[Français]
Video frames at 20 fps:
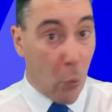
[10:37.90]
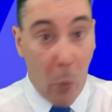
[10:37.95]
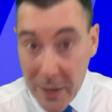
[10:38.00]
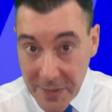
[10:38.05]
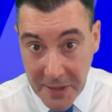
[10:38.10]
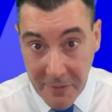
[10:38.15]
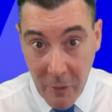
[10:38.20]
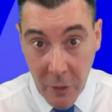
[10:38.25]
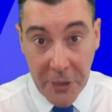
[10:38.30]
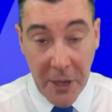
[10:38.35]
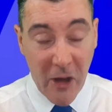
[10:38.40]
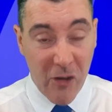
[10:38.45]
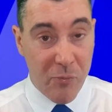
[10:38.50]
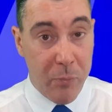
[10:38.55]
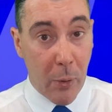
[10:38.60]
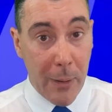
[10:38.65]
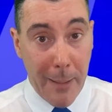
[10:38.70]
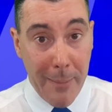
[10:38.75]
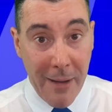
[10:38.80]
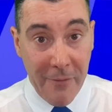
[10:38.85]
Trois
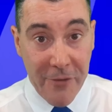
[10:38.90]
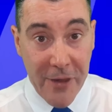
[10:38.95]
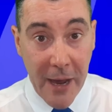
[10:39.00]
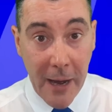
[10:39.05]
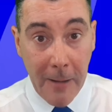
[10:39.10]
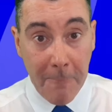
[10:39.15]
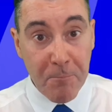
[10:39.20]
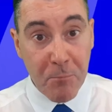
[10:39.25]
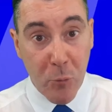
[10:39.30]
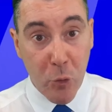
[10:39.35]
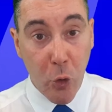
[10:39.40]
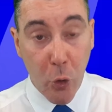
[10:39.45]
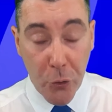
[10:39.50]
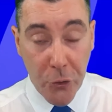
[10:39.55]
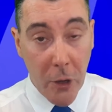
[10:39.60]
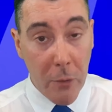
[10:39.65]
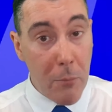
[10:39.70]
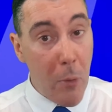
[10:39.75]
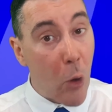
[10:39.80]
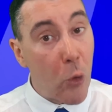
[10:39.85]
avantages pour la mafia.
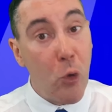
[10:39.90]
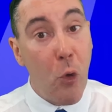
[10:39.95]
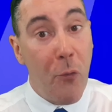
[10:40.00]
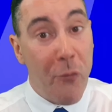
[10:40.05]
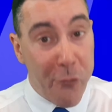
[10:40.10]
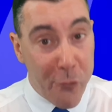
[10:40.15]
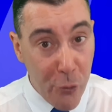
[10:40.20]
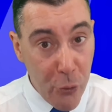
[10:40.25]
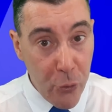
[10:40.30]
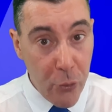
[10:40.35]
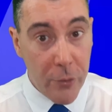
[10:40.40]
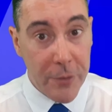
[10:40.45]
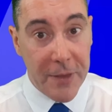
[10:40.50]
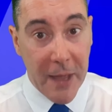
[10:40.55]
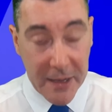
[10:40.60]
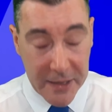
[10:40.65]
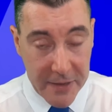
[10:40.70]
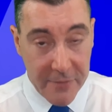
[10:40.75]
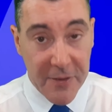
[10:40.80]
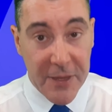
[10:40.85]
Non seulement le flux
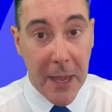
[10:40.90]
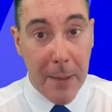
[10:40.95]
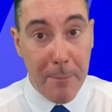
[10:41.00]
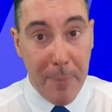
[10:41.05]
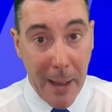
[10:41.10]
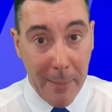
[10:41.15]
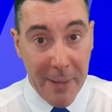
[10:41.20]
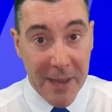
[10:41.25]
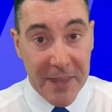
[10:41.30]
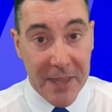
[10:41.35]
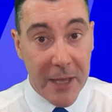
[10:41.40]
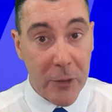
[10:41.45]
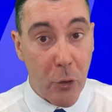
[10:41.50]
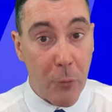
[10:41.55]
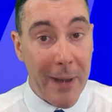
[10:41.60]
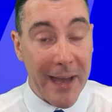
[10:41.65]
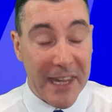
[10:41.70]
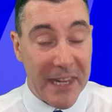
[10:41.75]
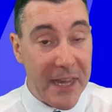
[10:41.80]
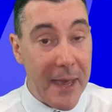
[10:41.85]
d'activités permettait
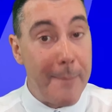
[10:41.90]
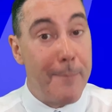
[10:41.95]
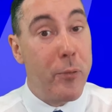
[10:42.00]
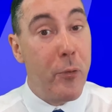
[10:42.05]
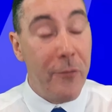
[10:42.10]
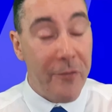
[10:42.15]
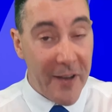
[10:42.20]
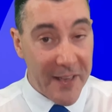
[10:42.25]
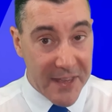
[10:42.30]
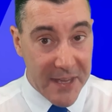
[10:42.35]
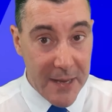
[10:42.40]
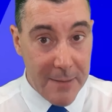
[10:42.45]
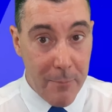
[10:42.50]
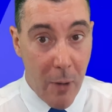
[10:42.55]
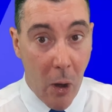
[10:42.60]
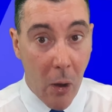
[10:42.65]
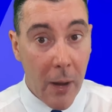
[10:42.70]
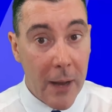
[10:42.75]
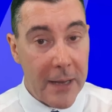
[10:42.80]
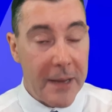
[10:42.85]
de maquiller plus
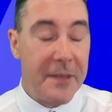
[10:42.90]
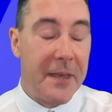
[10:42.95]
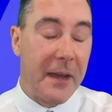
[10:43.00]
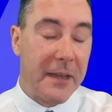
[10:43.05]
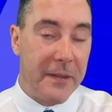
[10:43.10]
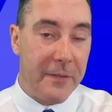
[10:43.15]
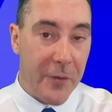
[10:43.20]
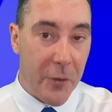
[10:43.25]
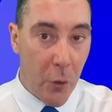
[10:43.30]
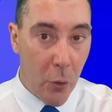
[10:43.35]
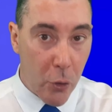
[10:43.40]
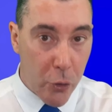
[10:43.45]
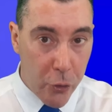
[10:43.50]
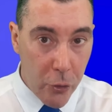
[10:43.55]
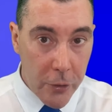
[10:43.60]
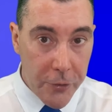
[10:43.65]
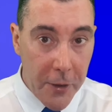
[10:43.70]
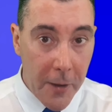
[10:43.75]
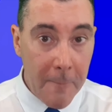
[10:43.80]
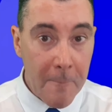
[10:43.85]
facilement les activités
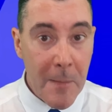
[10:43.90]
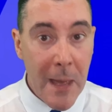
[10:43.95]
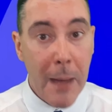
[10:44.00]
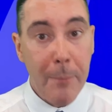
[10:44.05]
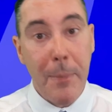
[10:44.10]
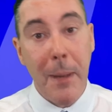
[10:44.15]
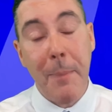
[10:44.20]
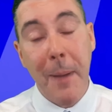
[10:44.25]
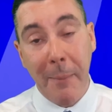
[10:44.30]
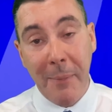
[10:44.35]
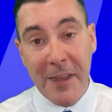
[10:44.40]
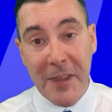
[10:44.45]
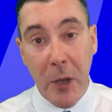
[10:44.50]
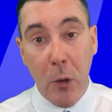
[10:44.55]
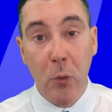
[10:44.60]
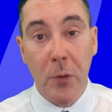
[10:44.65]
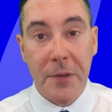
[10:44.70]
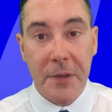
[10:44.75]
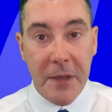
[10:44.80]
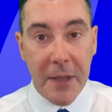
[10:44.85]
occultes, mais
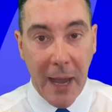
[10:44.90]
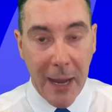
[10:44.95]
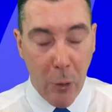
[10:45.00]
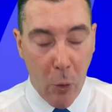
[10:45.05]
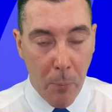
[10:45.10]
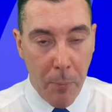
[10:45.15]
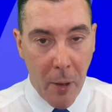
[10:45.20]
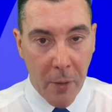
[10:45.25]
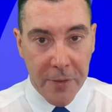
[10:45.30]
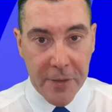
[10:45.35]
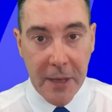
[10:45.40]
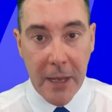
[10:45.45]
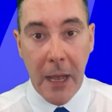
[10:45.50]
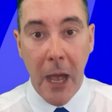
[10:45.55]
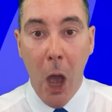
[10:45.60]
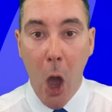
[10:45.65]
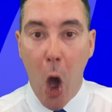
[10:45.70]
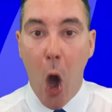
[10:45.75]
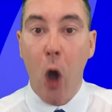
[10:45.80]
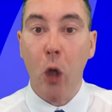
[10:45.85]
permettait aussi de
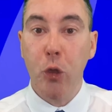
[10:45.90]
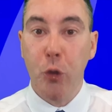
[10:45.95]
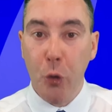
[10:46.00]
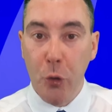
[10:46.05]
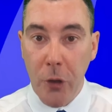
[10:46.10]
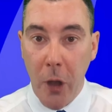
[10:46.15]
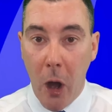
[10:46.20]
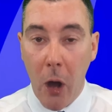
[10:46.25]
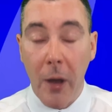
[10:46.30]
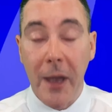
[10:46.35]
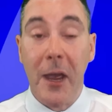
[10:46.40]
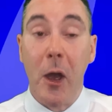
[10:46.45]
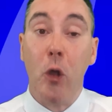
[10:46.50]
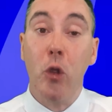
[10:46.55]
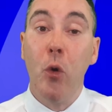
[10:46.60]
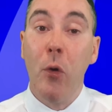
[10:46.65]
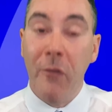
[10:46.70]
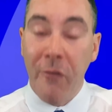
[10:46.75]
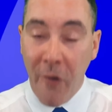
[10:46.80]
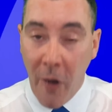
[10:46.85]
récompenser en donnant et
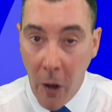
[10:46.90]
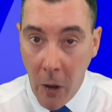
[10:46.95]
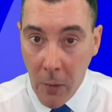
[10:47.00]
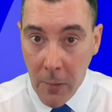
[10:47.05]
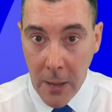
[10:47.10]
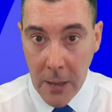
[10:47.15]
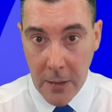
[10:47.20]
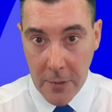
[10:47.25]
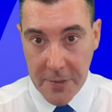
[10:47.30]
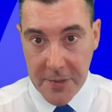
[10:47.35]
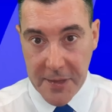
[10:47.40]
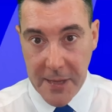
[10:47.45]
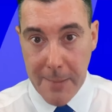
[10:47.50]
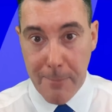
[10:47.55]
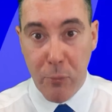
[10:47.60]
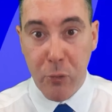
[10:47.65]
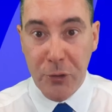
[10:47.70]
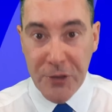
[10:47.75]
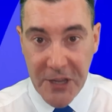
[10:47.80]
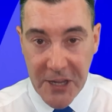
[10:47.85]
en offrant
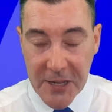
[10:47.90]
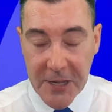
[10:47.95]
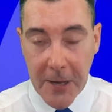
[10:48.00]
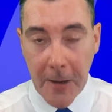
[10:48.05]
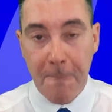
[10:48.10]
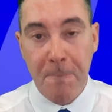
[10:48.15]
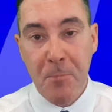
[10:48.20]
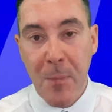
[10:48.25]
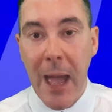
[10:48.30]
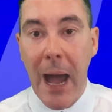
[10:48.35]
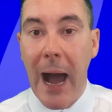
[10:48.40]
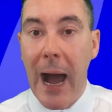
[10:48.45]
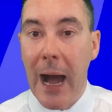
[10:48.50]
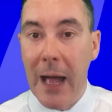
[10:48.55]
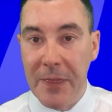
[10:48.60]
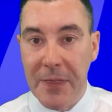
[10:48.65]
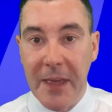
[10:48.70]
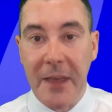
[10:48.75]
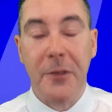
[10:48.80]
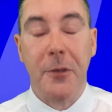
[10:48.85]
ces boutiques
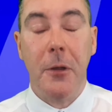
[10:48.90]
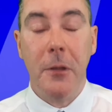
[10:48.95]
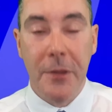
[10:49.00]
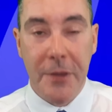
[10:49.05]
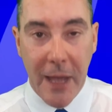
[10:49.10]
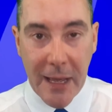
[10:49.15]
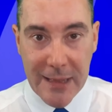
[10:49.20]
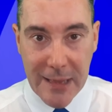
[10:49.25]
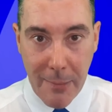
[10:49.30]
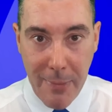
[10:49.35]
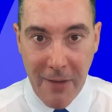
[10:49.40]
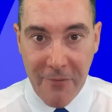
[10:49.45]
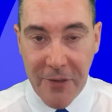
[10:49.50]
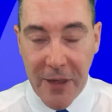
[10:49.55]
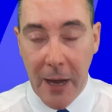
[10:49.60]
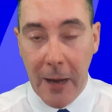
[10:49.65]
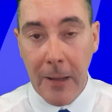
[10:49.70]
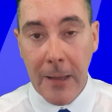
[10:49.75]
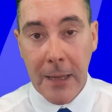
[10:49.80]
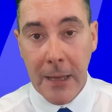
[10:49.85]
à des soldats de la
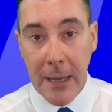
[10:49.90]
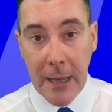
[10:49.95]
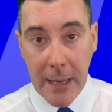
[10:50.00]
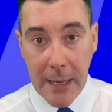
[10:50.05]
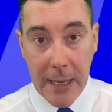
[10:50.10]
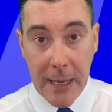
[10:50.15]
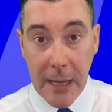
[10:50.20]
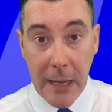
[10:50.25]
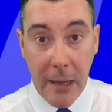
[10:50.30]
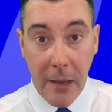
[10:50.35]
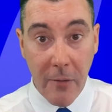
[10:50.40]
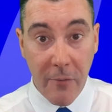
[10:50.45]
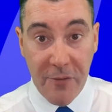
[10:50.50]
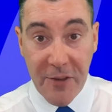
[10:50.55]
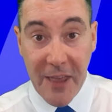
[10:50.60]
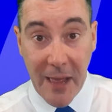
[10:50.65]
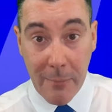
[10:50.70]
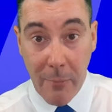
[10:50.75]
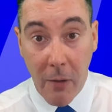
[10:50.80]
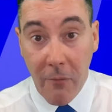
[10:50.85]
mafia. Et
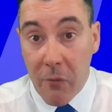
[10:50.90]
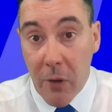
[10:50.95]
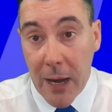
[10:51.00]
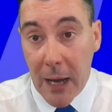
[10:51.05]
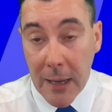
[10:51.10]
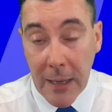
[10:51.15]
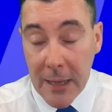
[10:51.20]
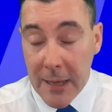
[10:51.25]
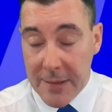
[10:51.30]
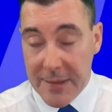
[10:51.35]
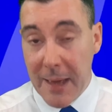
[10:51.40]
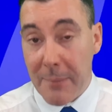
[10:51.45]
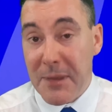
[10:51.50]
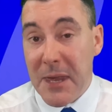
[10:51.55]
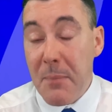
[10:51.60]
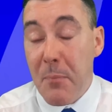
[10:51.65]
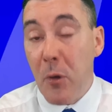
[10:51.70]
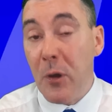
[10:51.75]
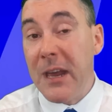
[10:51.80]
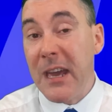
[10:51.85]
finalement, voilà, c'est un
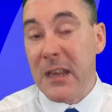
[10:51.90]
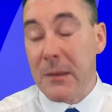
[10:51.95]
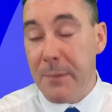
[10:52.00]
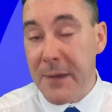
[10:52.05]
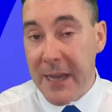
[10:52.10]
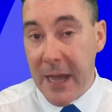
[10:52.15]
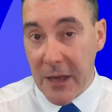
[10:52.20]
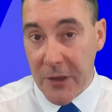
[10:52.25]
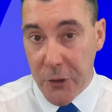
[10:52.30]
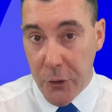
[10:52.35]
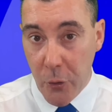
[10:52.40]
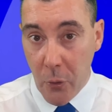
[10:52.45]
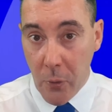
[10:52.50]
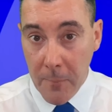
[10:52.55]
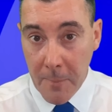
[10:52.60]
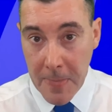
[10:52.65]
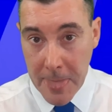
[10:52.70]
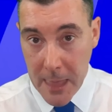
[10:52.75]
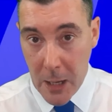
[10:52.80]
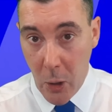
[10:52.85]
petit peu
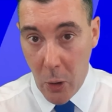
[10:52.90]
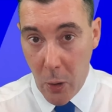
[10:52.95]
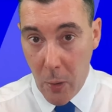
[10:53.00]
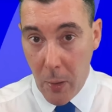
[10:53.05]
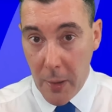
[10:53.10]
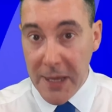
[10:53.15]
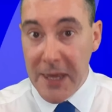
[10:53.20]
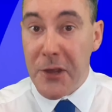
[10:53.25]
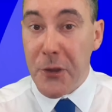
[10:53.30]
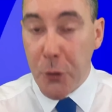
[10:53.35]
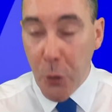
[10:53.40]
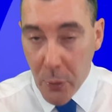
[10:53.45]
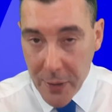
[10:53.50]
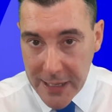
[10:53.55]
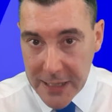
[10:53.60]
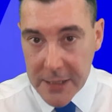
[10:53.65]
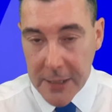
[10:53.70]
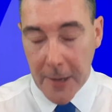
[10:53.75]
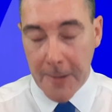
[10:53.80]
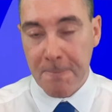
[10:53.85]
l'explication euh,
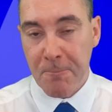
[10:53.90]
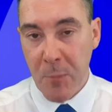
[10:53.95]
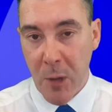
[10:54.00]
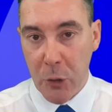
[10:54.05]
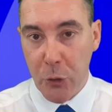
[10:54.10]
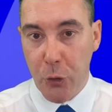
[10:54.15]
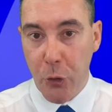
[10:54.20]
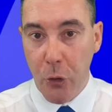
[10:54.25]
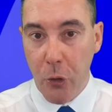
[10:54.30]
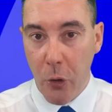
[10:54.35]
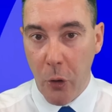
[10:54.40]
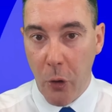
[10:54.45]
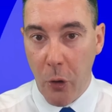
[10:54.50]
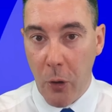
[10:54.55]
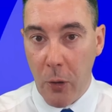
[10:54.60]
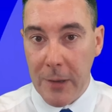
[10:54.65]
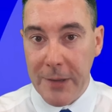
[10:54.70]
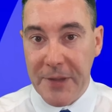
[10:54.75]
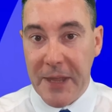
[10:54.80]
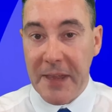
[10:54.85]
historique de,
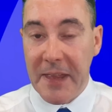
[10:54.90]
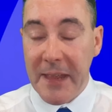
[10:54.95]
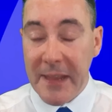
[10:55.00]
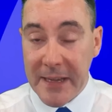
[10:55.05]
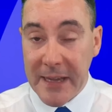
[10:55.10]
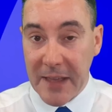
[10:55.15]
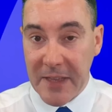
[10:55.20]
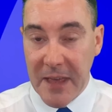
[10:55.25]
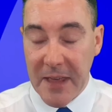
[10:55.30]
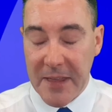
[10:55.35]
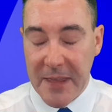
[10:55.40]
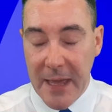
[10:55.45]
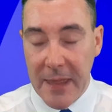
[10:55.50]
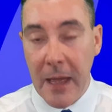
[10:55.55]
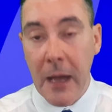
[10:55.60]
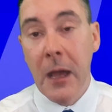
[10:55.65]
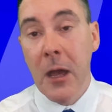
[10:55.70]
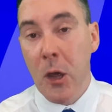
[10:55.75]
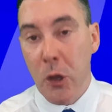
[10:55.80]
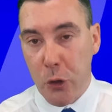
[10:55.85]
euh, des délicates
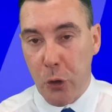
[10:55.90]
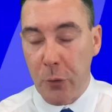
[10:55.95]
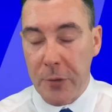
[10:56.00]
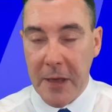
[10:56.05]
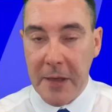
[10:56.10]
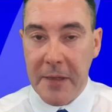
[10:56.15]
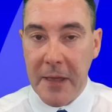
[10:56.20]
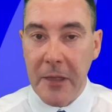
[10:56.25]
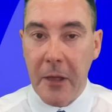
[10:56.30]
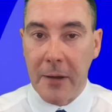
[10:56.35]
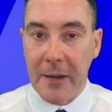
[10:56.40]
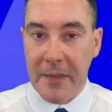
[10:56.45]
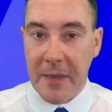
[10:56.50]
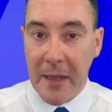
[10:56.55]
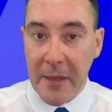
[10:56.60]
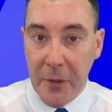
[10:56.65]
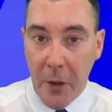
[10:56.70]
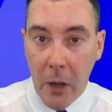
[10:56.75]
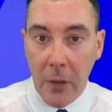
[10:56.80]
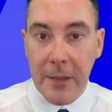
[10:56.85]
scènes, ce que c'était dans
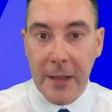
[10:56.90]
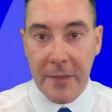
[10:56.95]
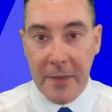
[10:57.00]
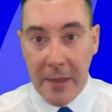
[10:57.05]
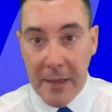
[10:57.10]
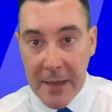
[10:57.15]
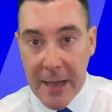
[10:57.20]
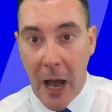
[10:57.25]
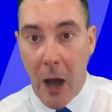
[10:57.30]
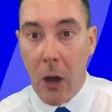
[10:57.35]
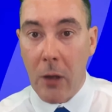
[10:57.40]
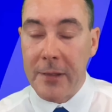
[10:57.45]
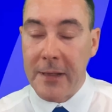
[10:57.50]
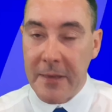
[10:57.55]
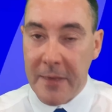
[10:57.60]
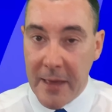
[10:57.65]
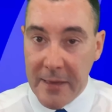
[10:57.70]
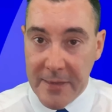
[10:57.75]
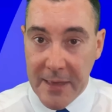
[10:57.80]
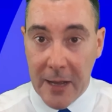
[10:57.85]
les années 30, les années
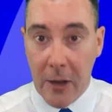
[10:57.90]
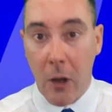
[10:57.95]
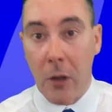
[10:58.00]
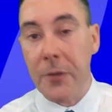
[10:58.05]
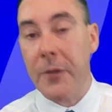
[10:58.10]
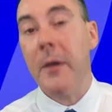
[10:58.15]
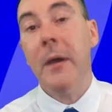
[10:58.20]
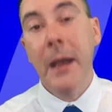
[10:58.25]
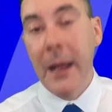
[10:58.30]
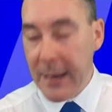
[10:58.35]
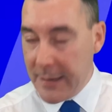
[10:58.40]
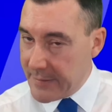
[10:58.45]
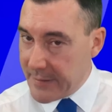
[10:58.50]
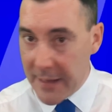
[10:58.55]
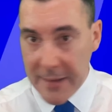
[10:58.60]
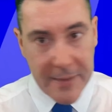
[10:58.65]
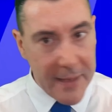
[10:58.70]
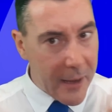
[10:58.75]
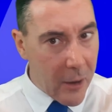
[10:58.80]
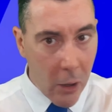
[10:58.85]
40, les années 50.
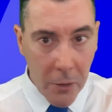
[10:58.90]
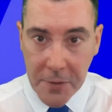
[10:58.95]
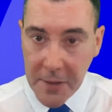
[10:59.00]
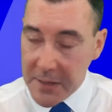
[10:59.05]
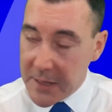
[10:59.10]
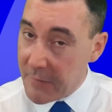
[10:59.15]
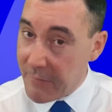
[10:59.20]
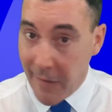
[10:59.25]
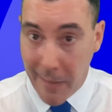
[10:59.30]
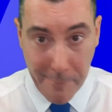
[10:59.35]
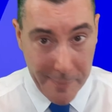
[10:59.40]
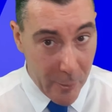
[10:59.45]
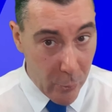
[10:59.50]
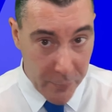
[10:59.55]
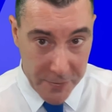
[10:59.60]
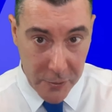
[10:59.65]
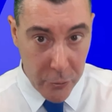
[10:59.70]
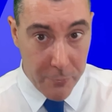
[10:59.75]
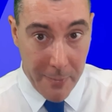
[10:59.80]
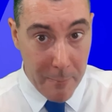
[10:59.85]
Les années 50 étaient
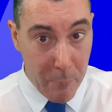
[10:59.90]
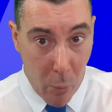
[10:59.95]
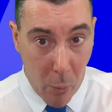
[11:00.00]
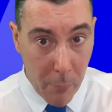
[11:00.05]
frappées aussi du